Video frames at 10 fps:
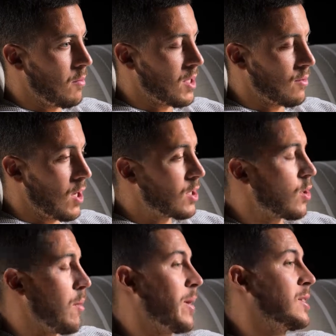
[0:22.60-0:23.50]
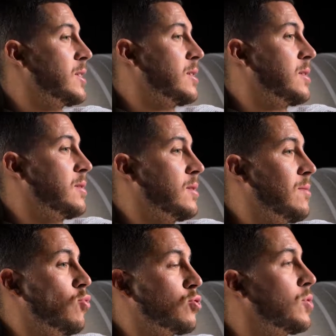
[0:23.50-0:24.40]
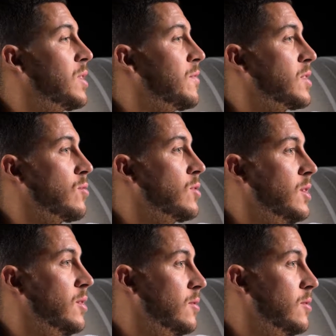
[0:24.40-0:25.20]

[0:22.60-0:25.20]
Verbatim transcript: mais voilà, après, c'est mon jeu qui fait ça aussi.